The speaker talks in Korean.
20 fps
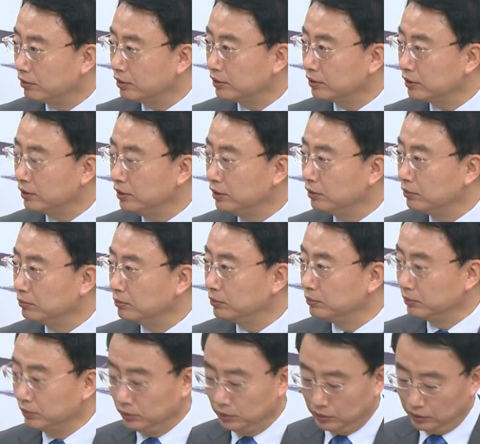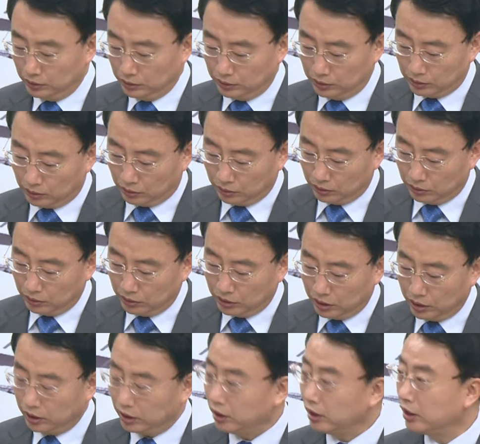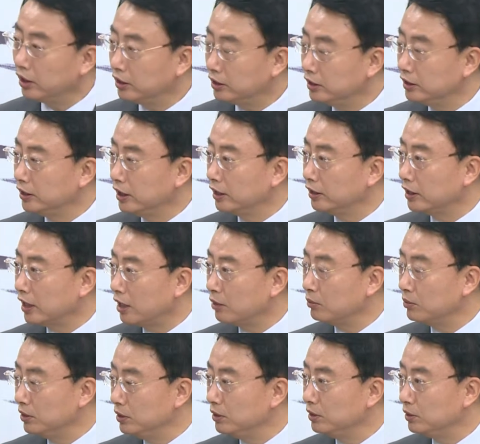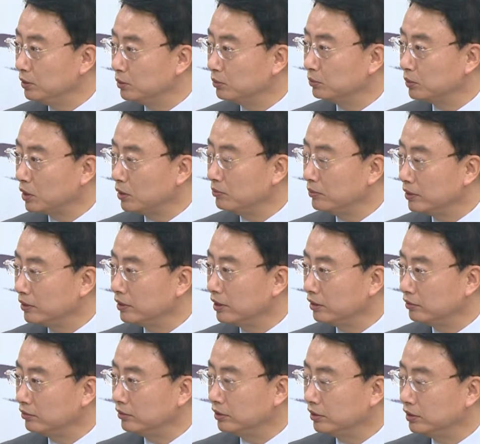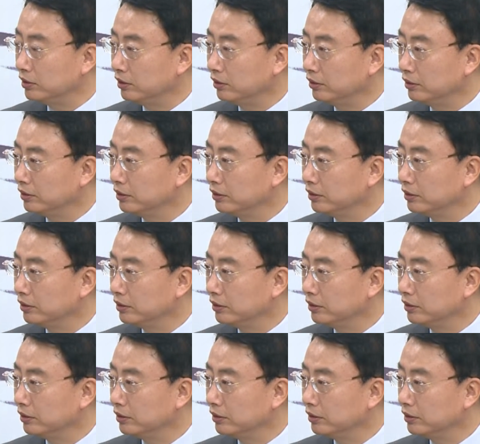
그래서 이런 부분들 어떻게 진행을 하고 있는지 좀 설명을 해 주시죠.